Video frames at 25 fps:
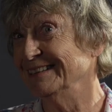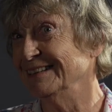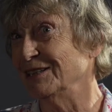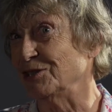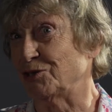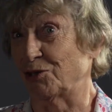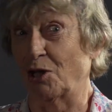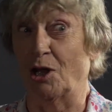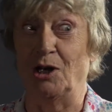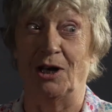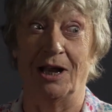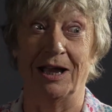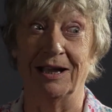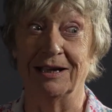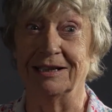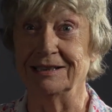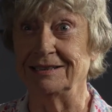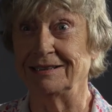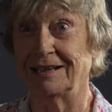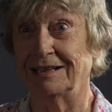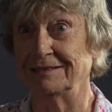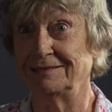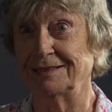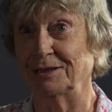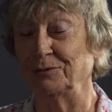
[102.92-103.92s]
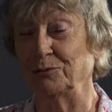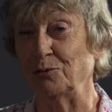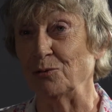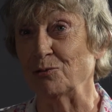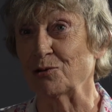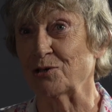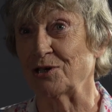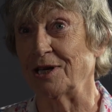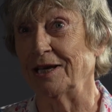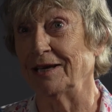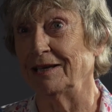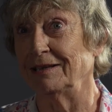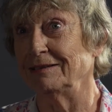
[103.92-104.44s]
salade, gratin de
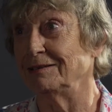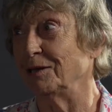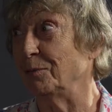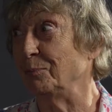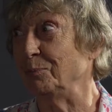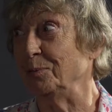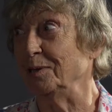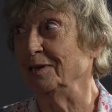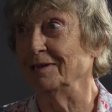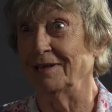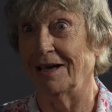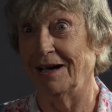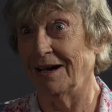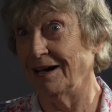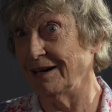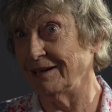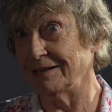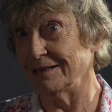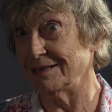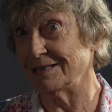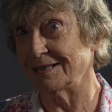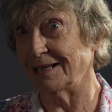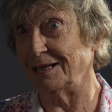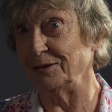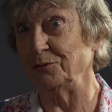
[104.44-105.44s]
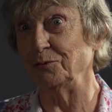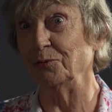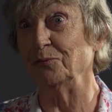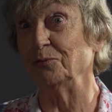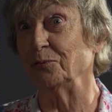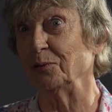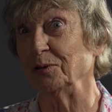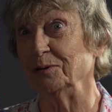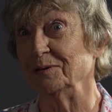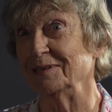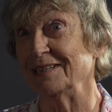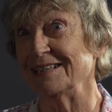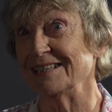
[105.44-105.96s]
courgettes, épinards et salade de
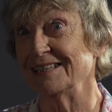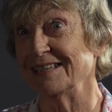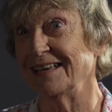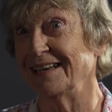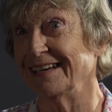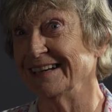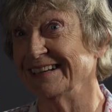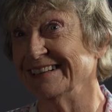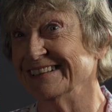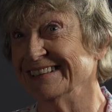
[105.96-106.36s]
fruits en dessert.